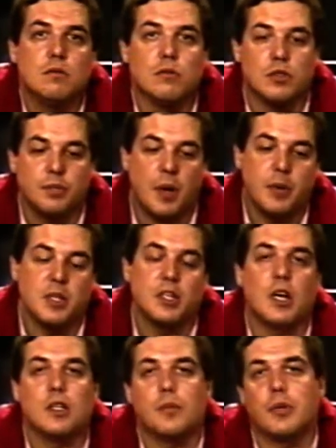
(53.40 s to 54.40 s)
вот с момента,
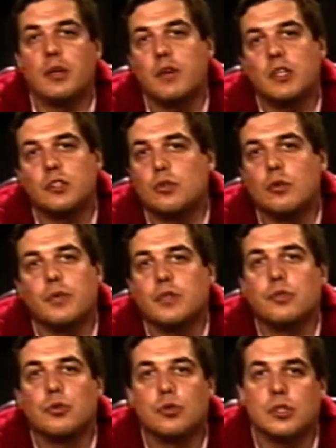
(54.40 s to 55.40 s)
когда проливается кровь,
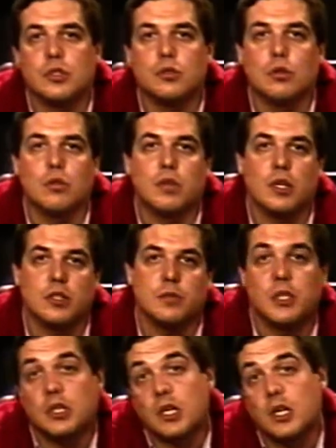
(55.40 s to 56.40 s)
это все уже не столь важно,
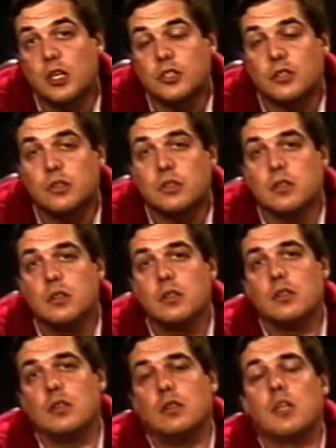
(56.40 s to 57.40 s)
мне так кажется.
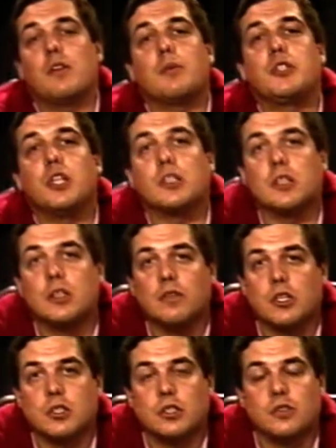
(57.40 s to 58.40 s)
Да и вообще это не
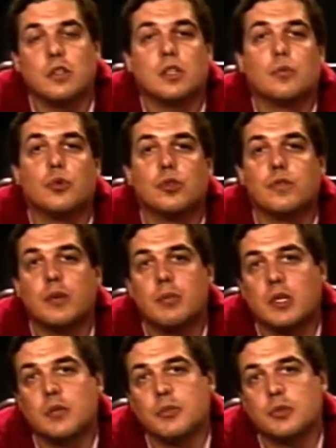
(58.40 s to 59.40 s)
важно. Действительно, будут
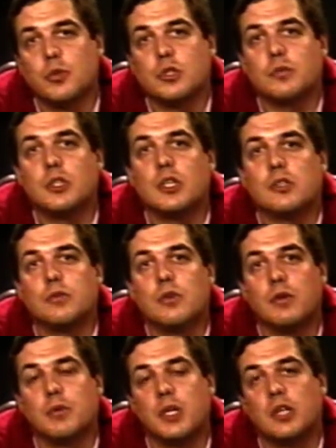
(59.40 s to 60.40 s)
выборы, и мы сможем сделать свой
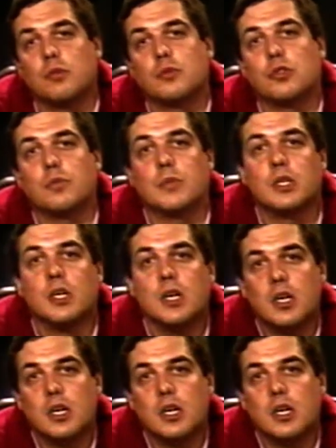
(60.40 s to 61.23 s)
выбор. Я думаю, что мы